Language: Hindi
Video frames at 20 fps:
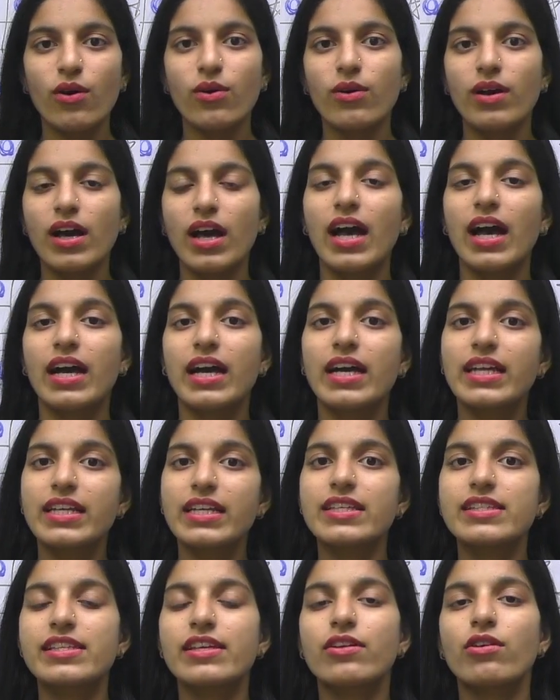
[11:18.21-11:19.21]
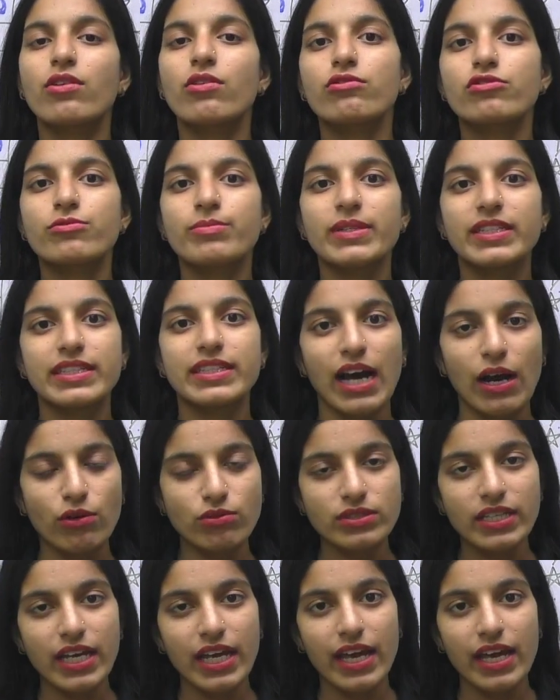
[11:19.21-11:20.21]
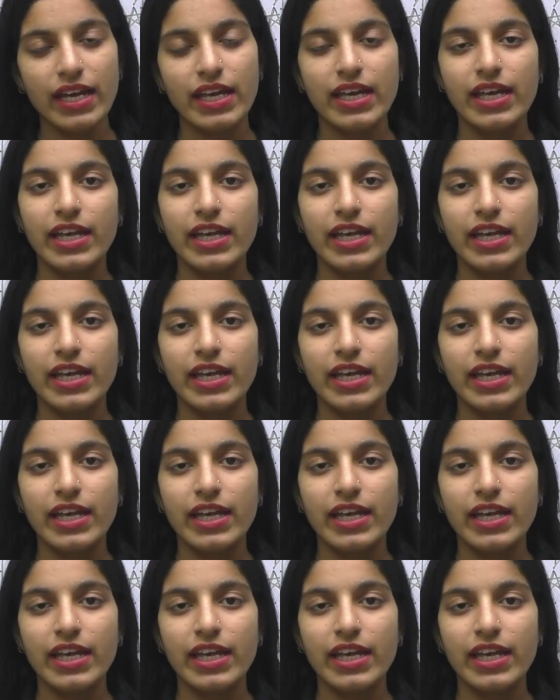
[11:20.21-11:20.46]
होगा अगर किसी को कुछ भी डाउट है